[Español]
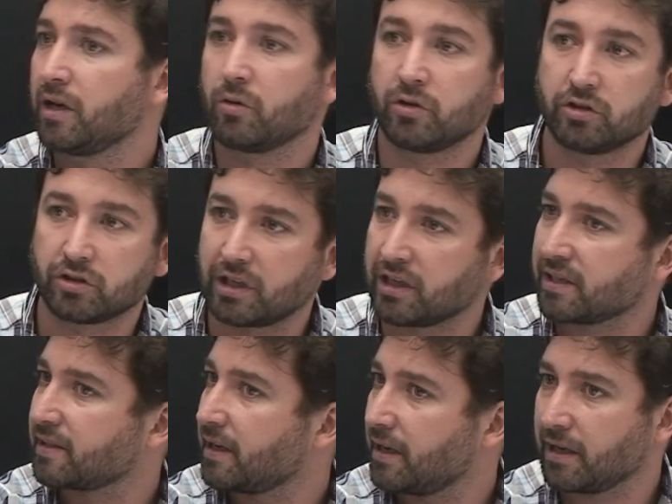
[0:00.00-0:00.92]
cuando
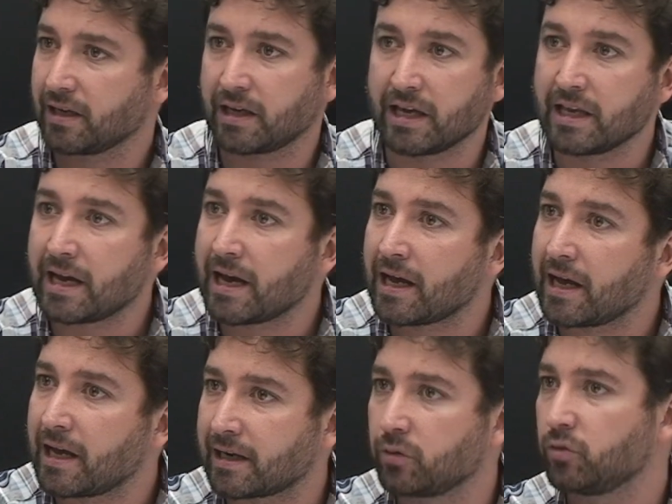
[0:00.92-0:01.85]
tengas que, ir
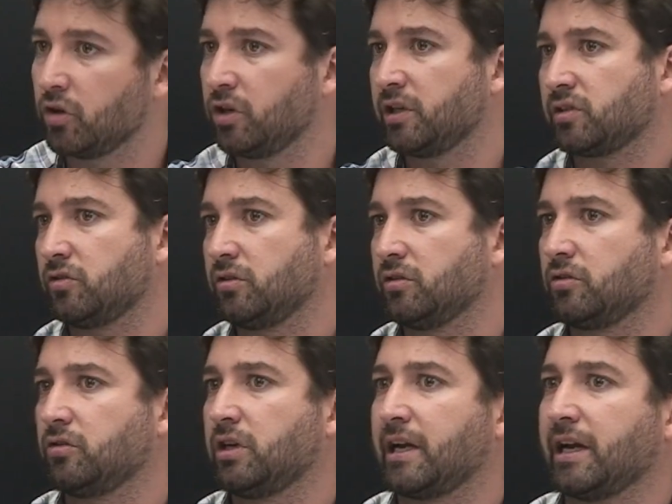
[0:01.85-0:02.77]
a, reuniones con,
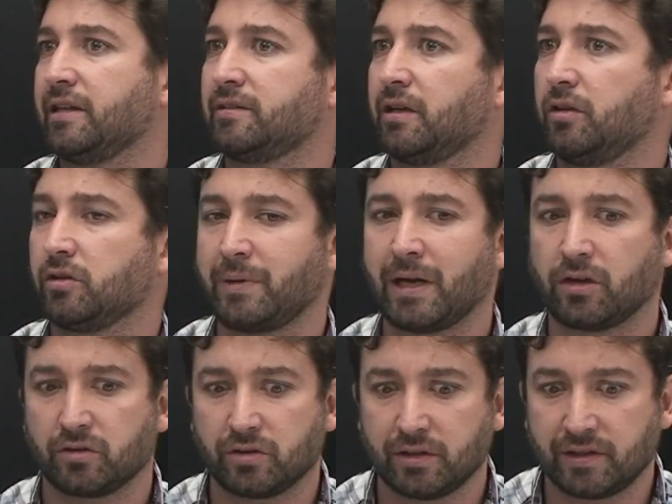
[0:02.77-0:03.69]
con, la gente de los
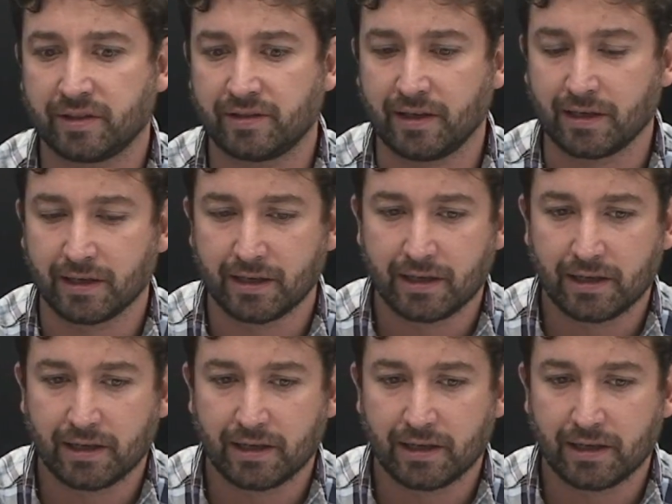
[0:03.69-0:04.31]
barrios. Es decir,